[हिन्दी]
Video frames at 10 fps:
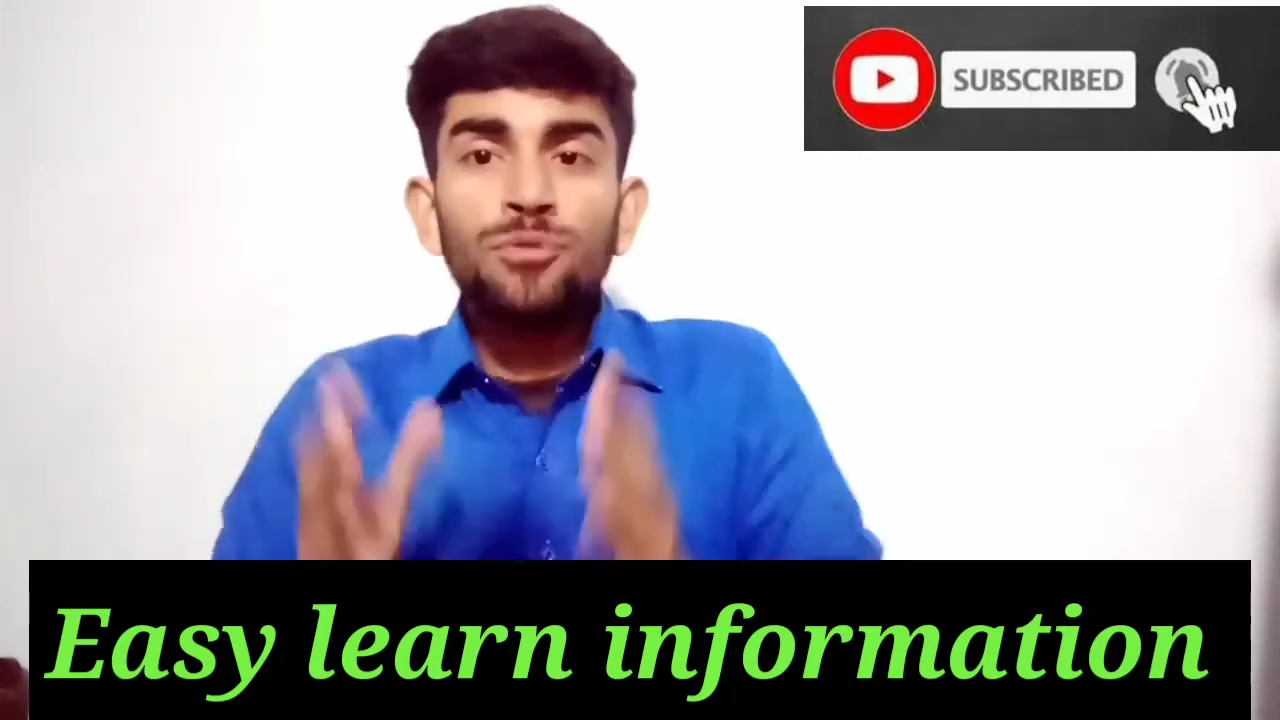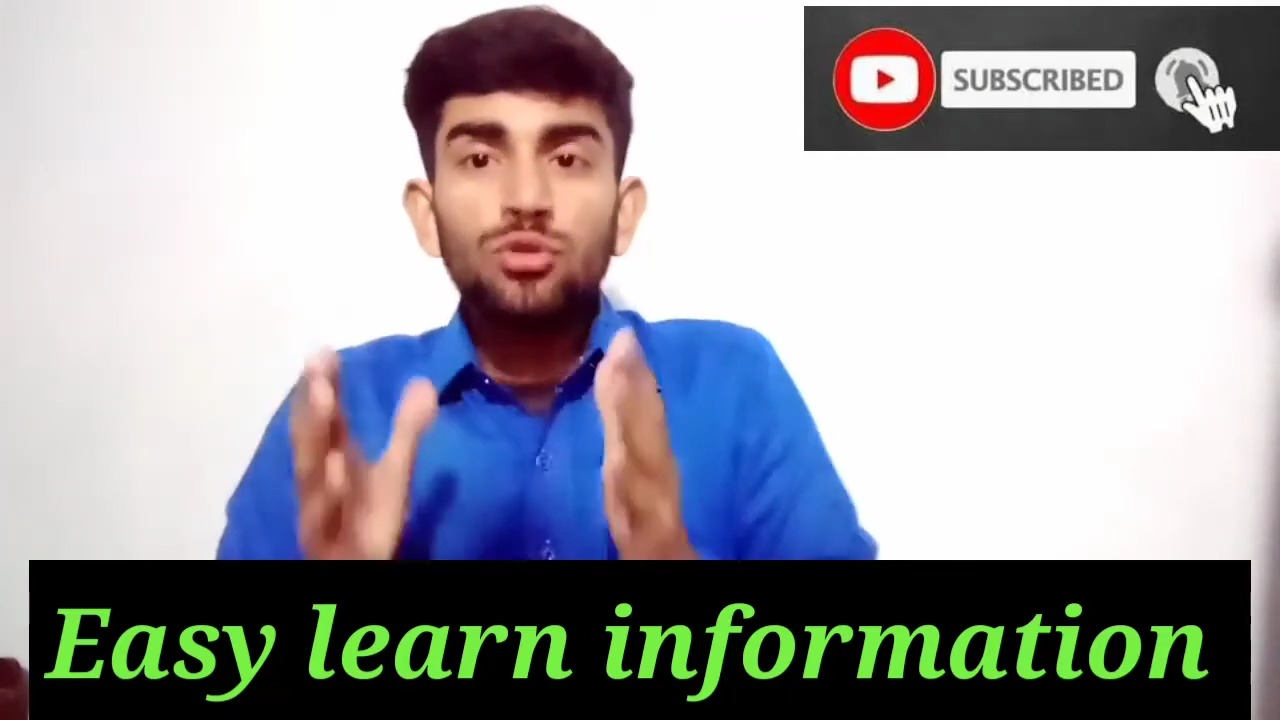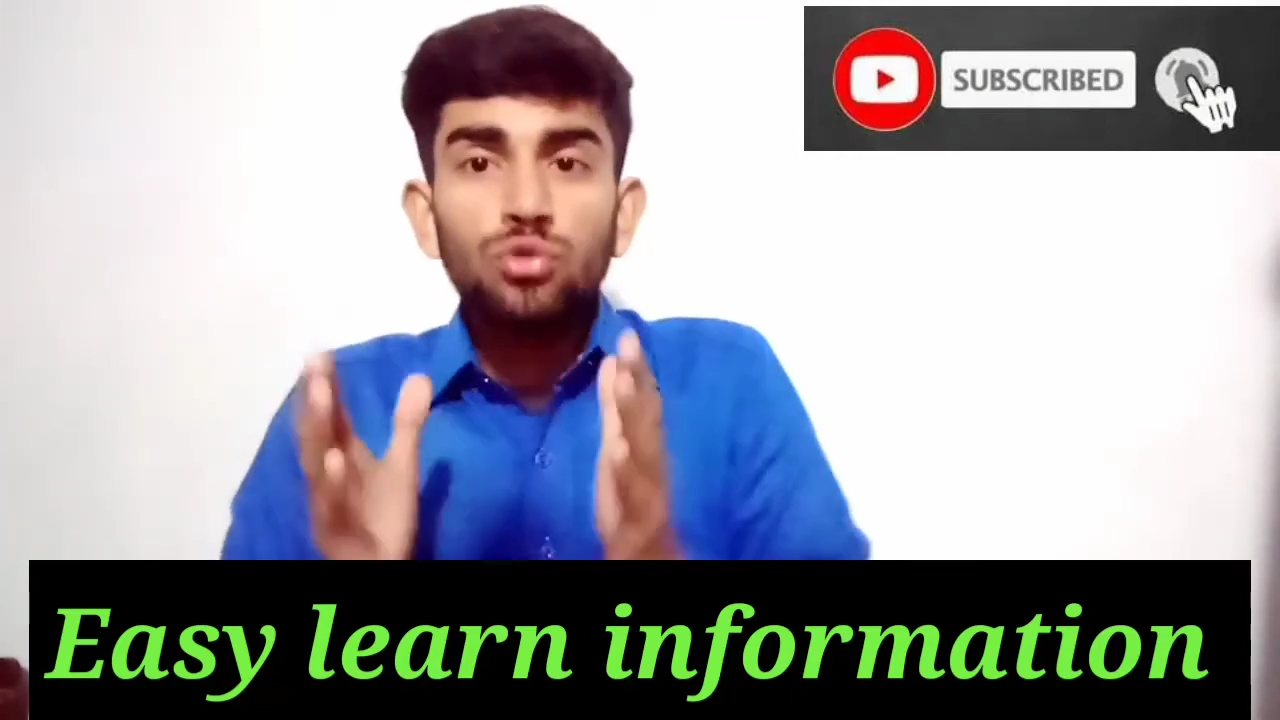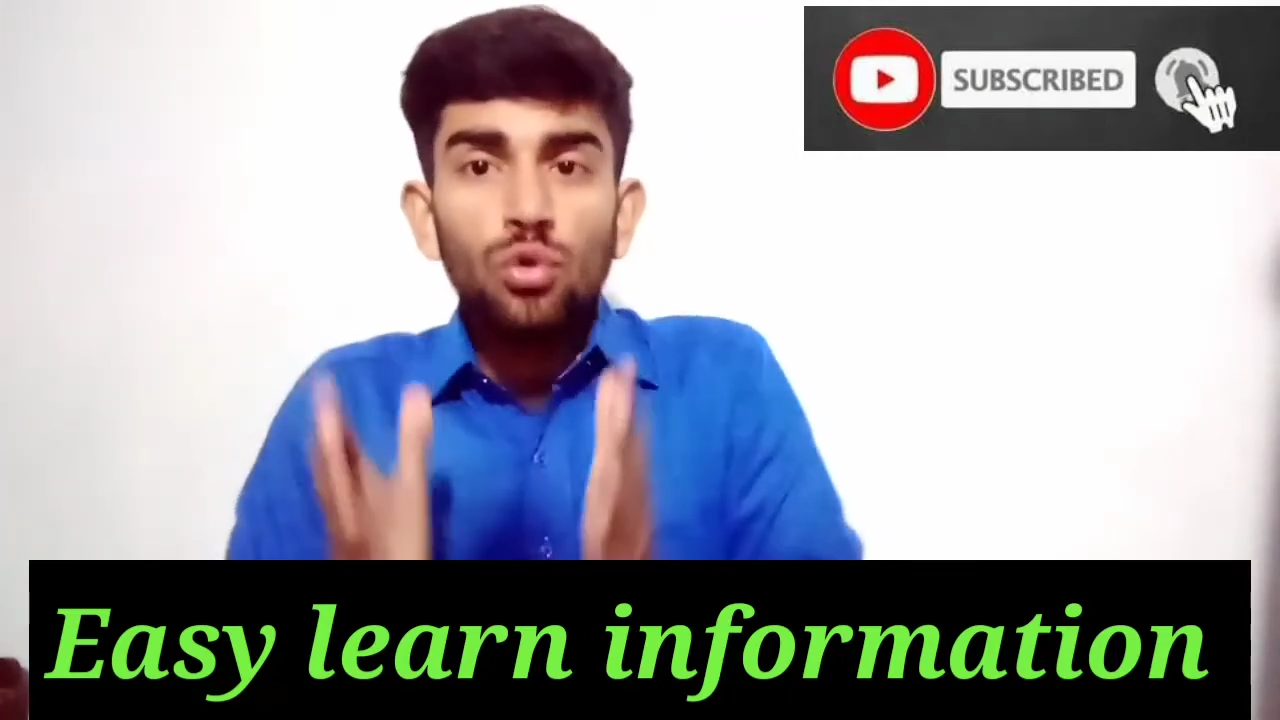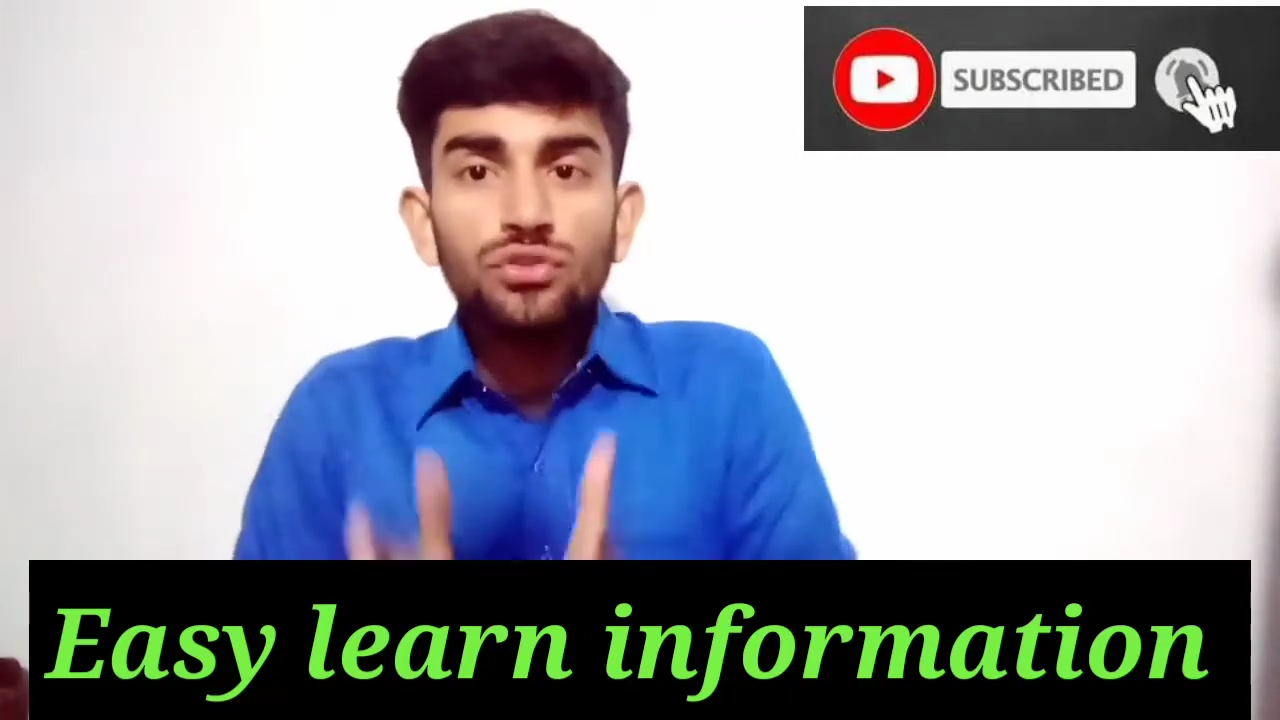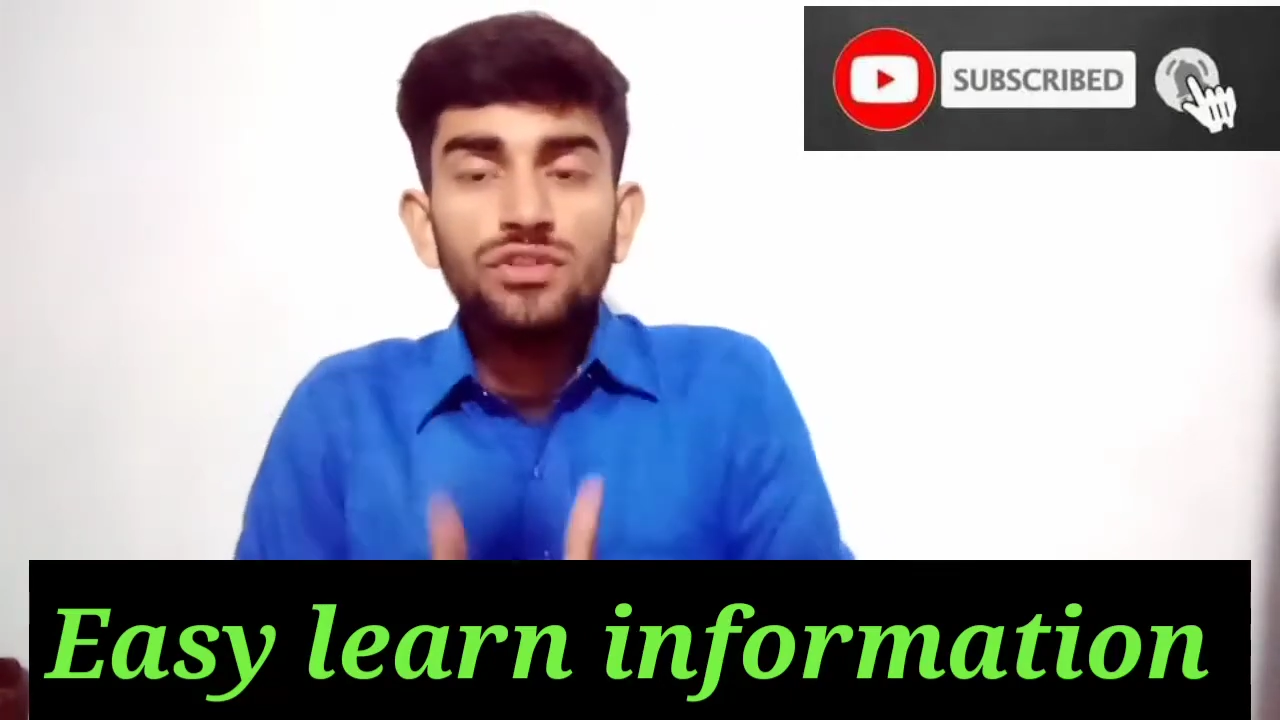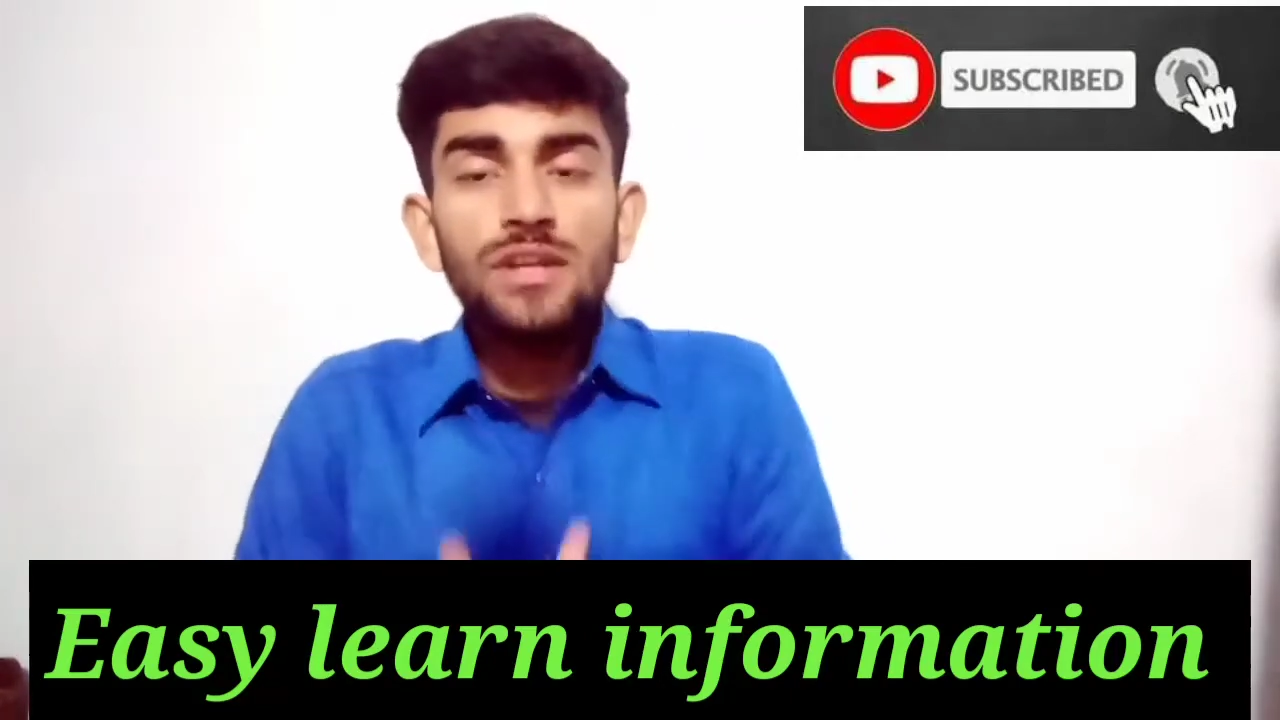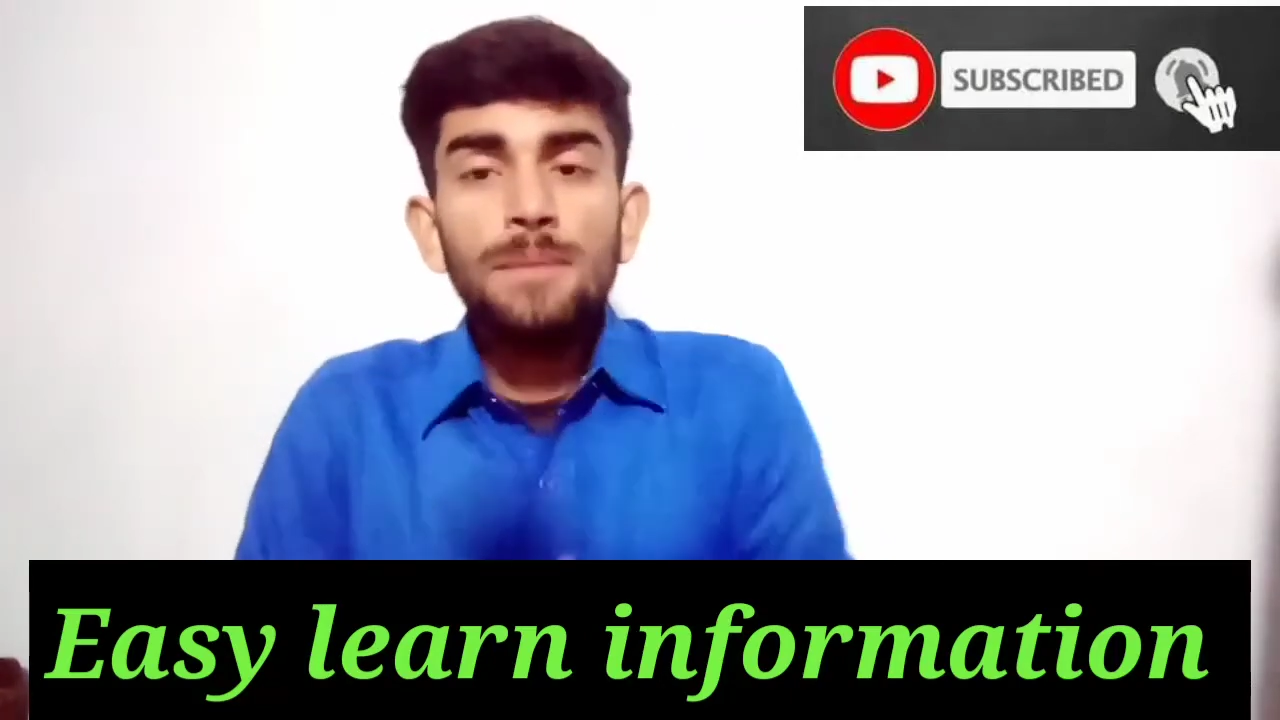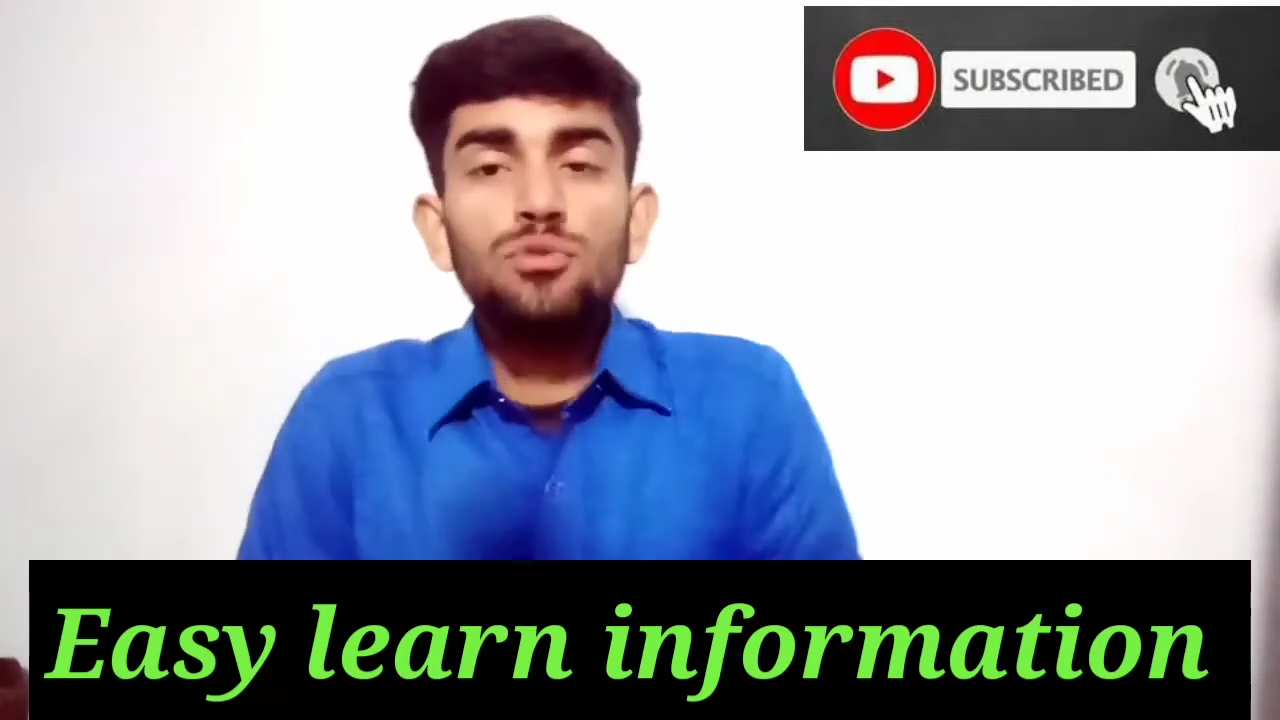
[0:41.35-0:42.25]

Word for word: तो दोस्त ये